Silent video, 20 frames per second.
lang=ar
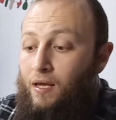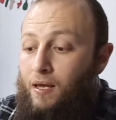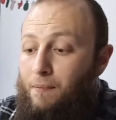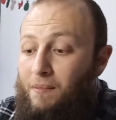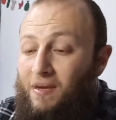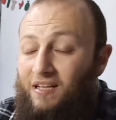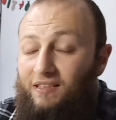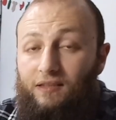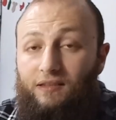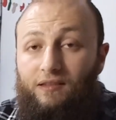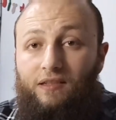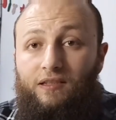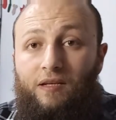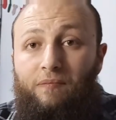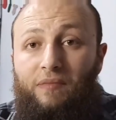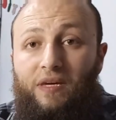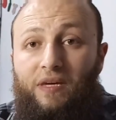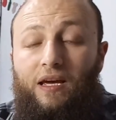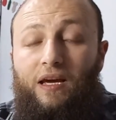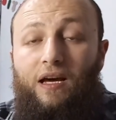ما
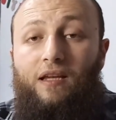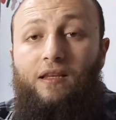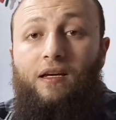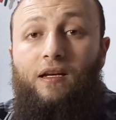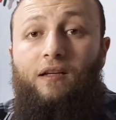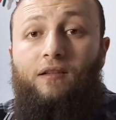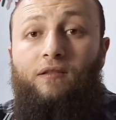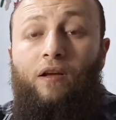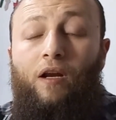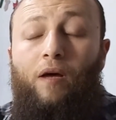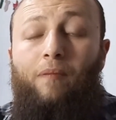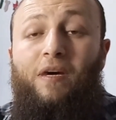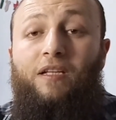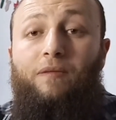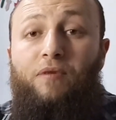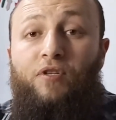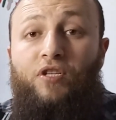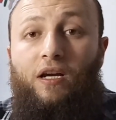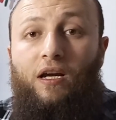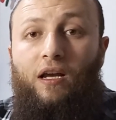تتسم به هذه الاضطرابات
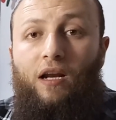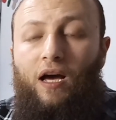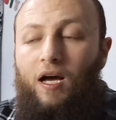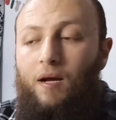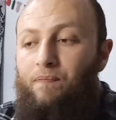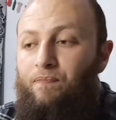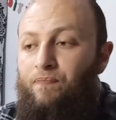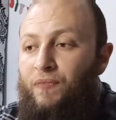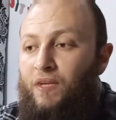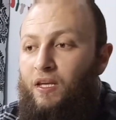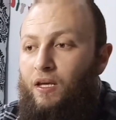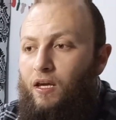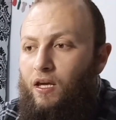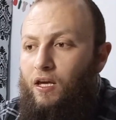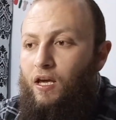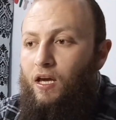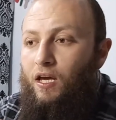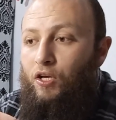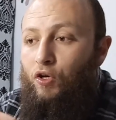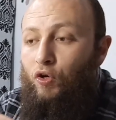بشكل عام
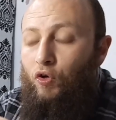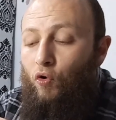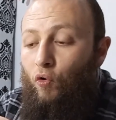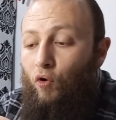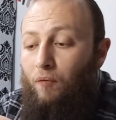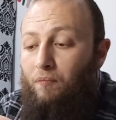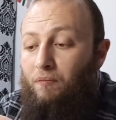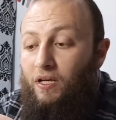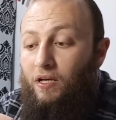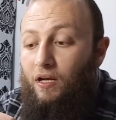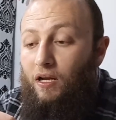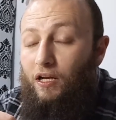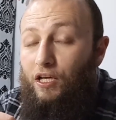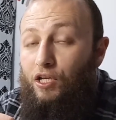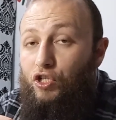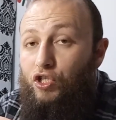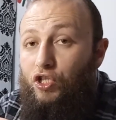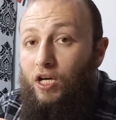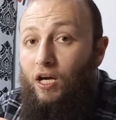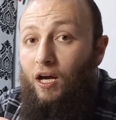هي نوع من
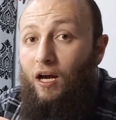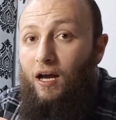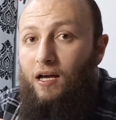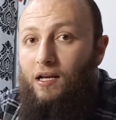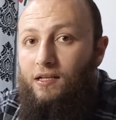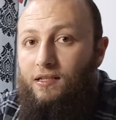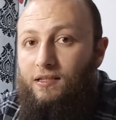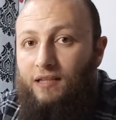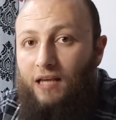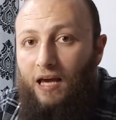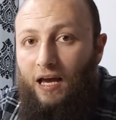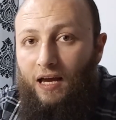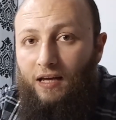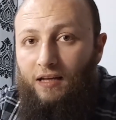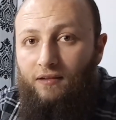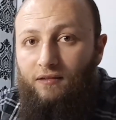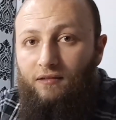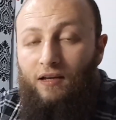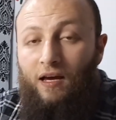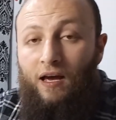الانشغال
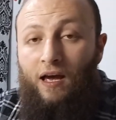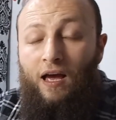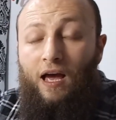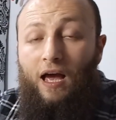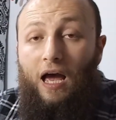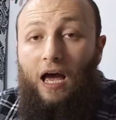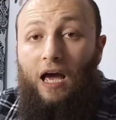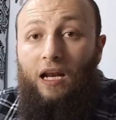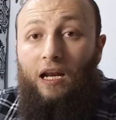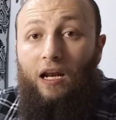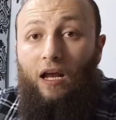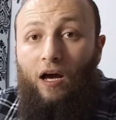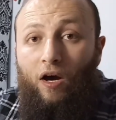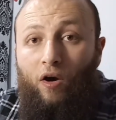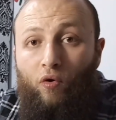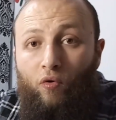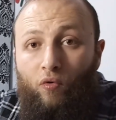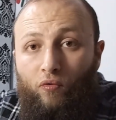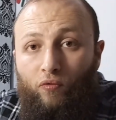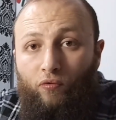الزائد
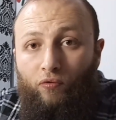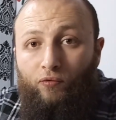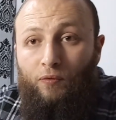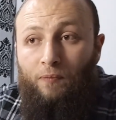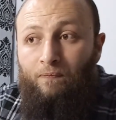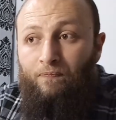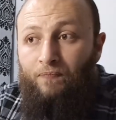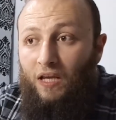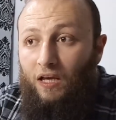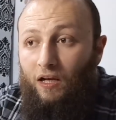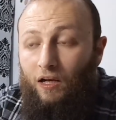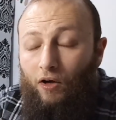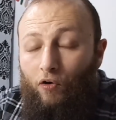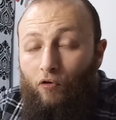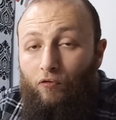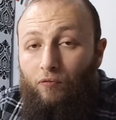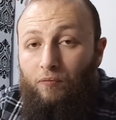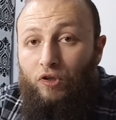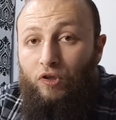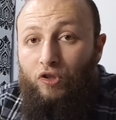الخوف
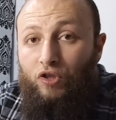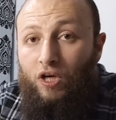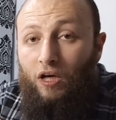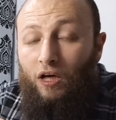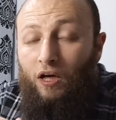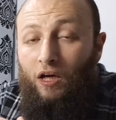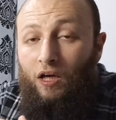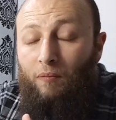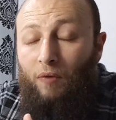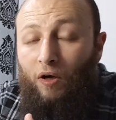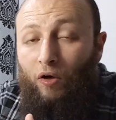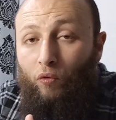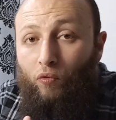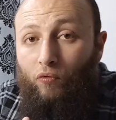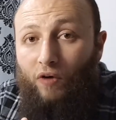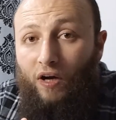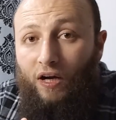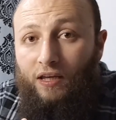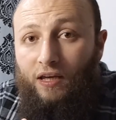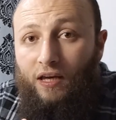الخوف من شيء غير
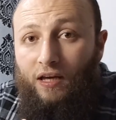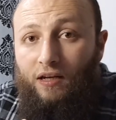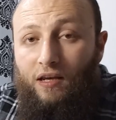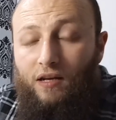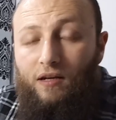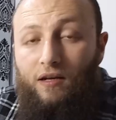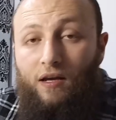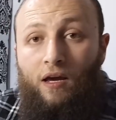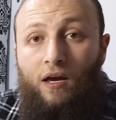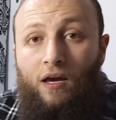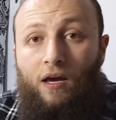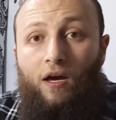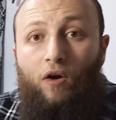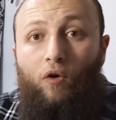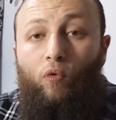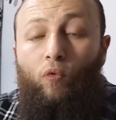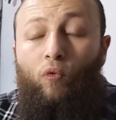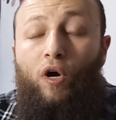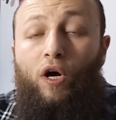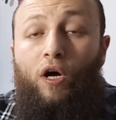معروف احيانا
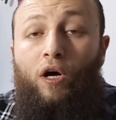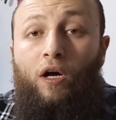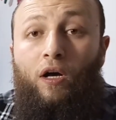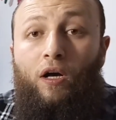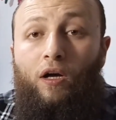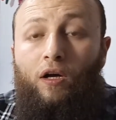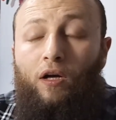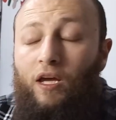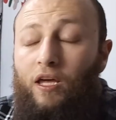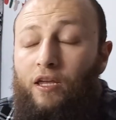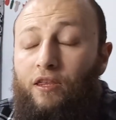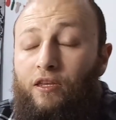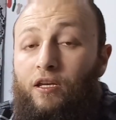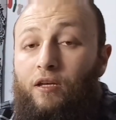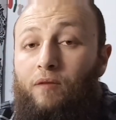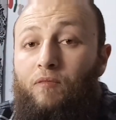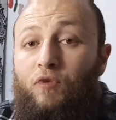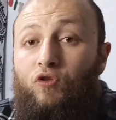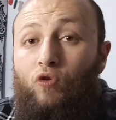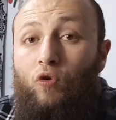
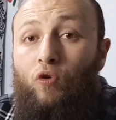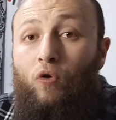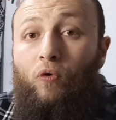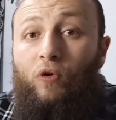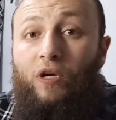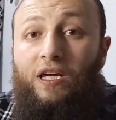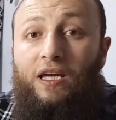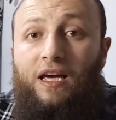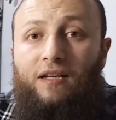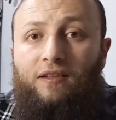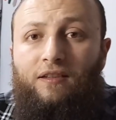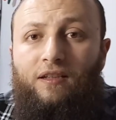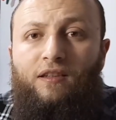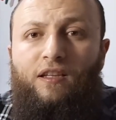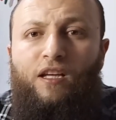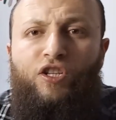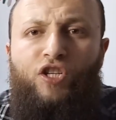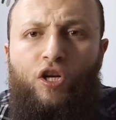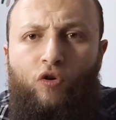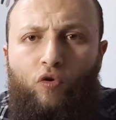وكثير من سلوكيات
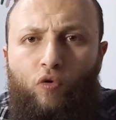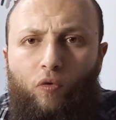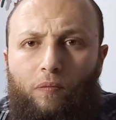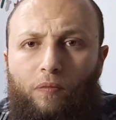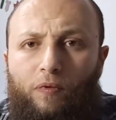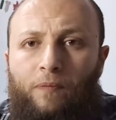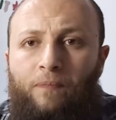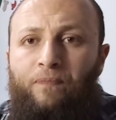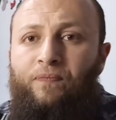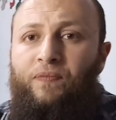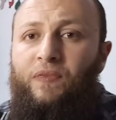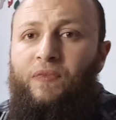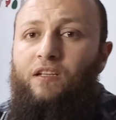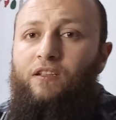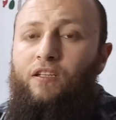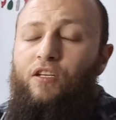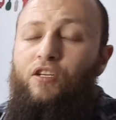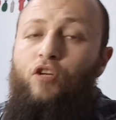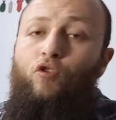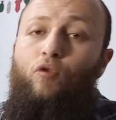التجنب
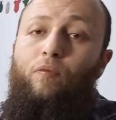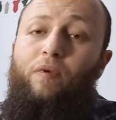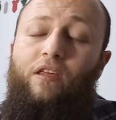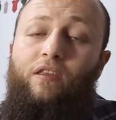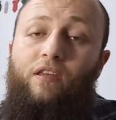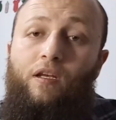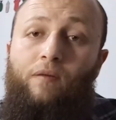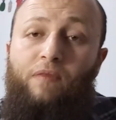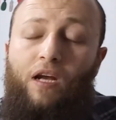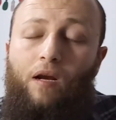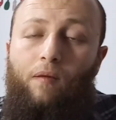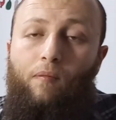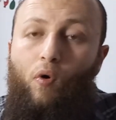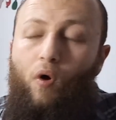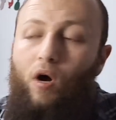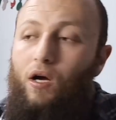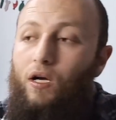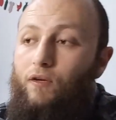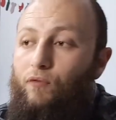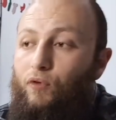تجنب كثير من
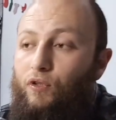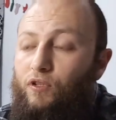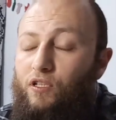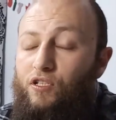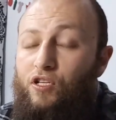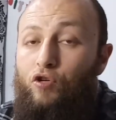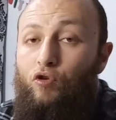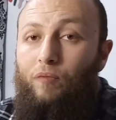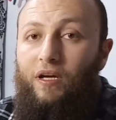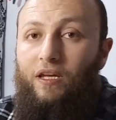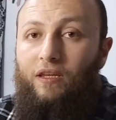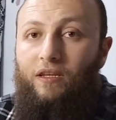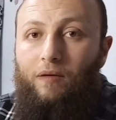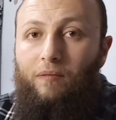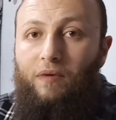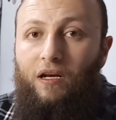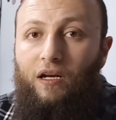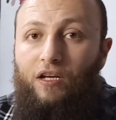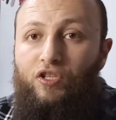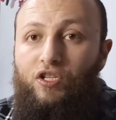المواقف وتجنب كثير
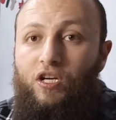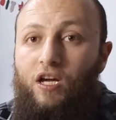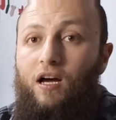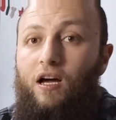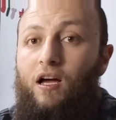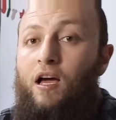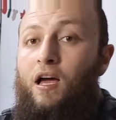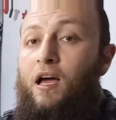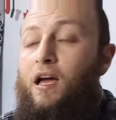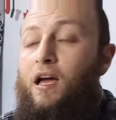من الاشياء